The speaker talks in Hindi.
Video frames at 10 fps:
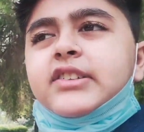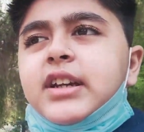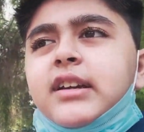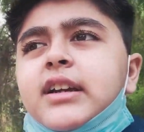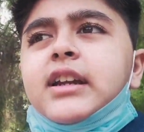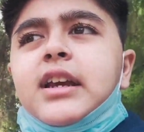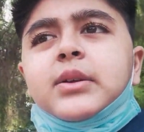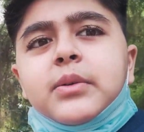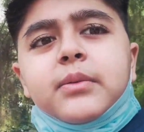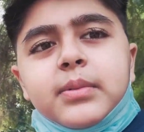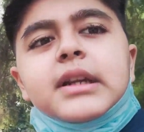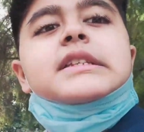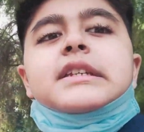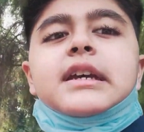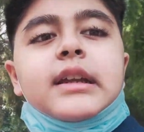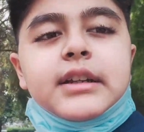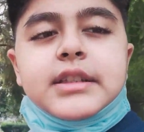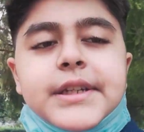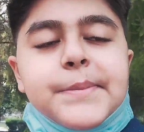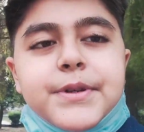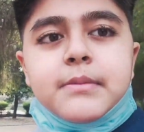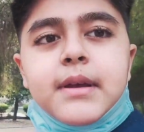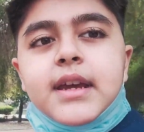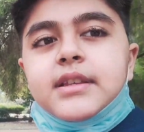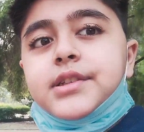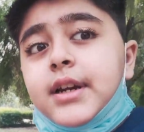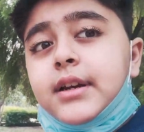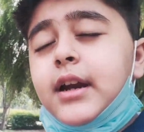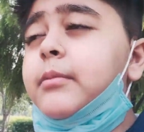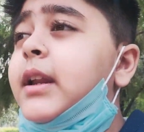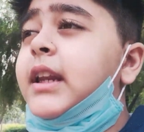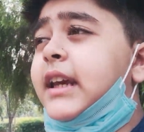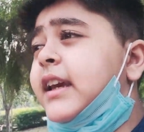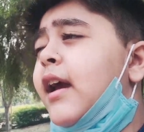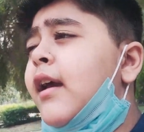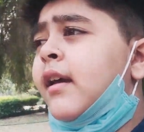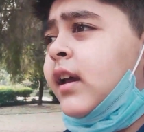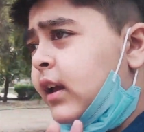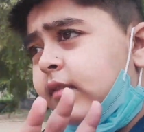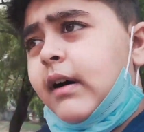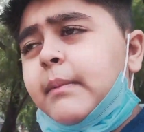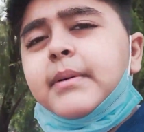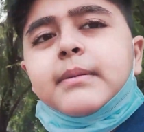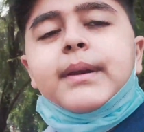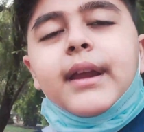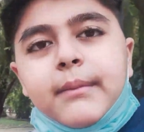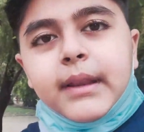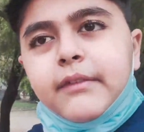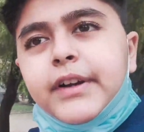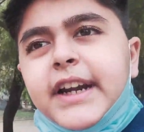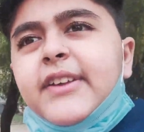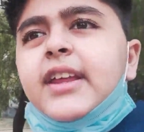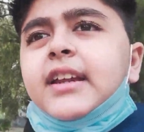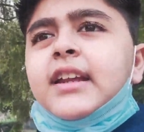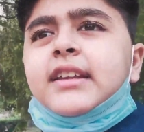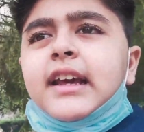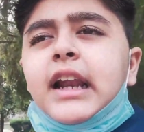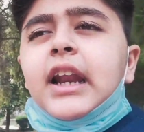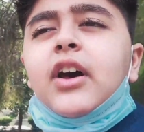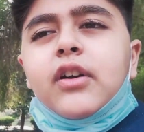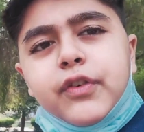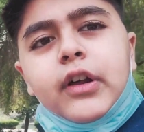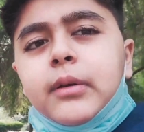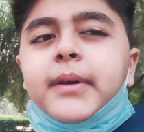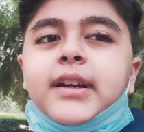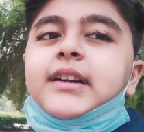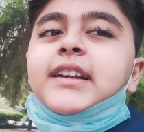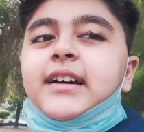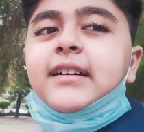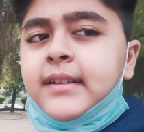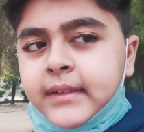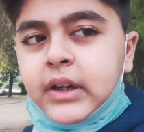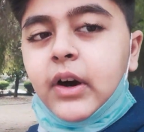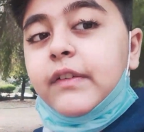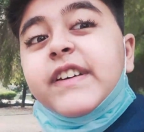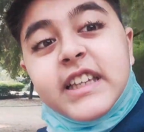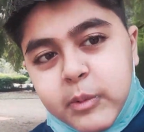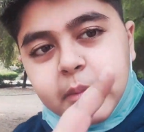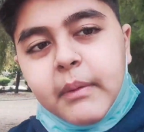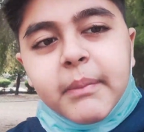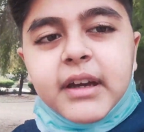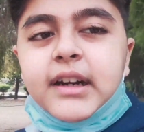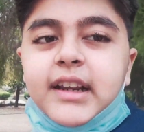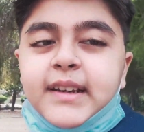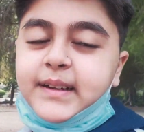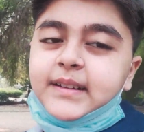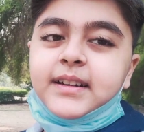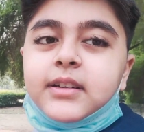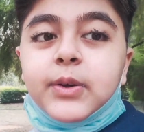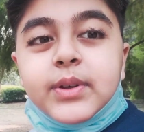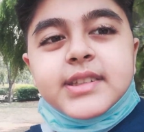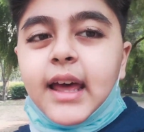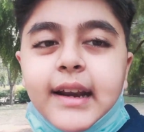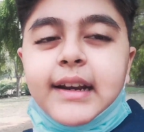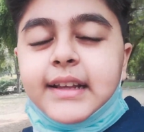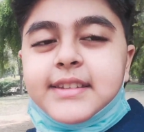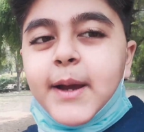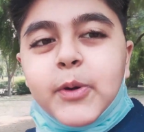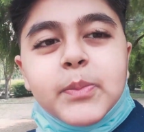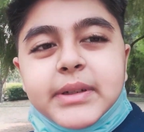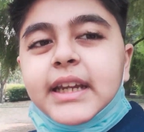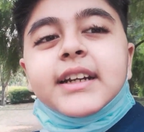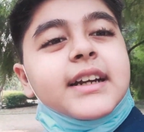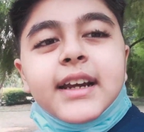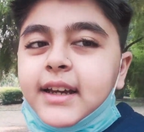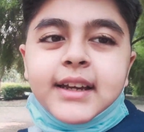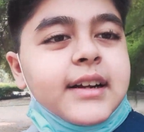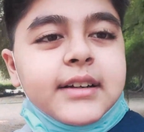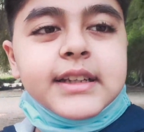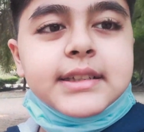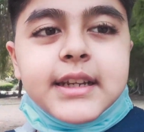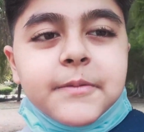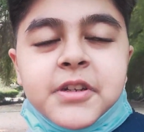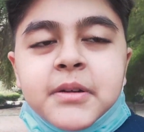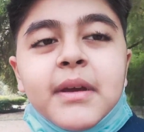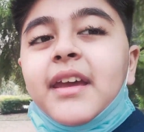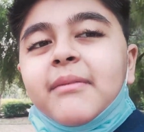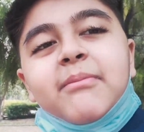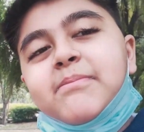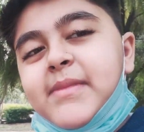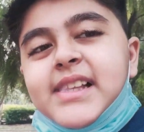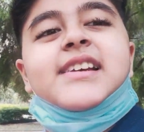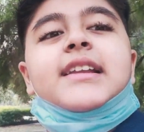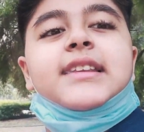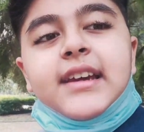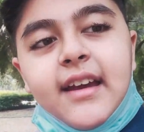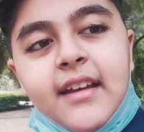चेक करनी है तो नीचे डिस्क्रिप्शन में इंस्टाग्राम का लिंक है वहाँ पर भी मतलब वीडियो देखनी है देख लेना और फॉलो भी कर लेना और फेसबुक पर भी कर लेना क्योंकि सारे लिंक्स आपको पता है डिस्क्रिप्शन में मिल जाते हैं